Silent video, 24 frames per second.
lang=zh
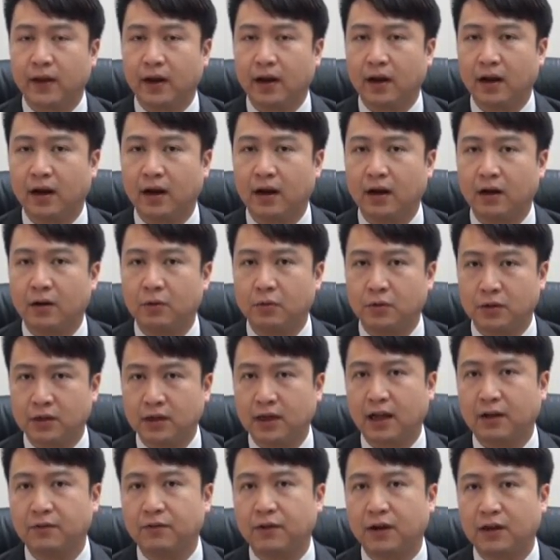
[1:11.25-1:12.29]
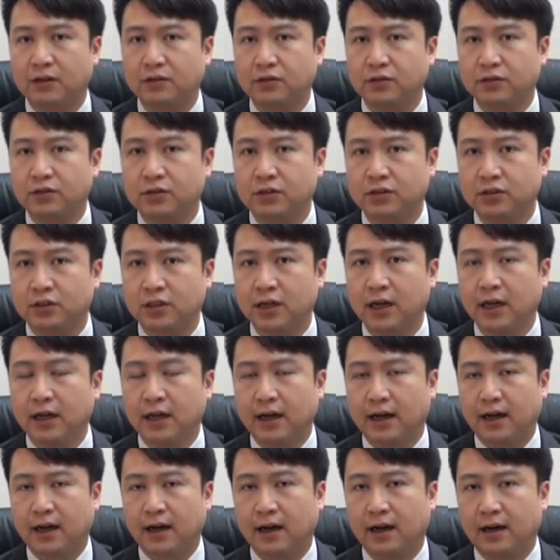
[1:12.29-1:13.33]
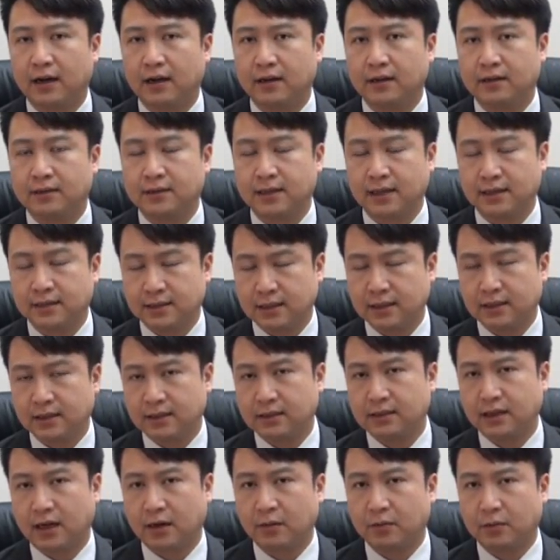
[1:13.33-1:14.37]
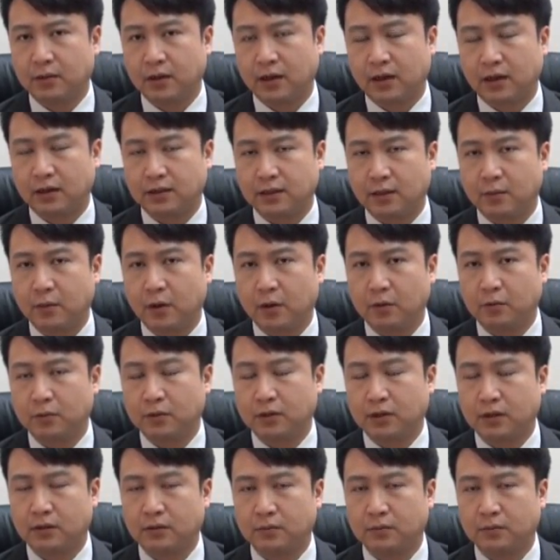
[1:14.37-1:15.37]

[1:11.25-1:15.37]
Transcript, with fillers: 呃，我的看法就是啊，在这个财呃财报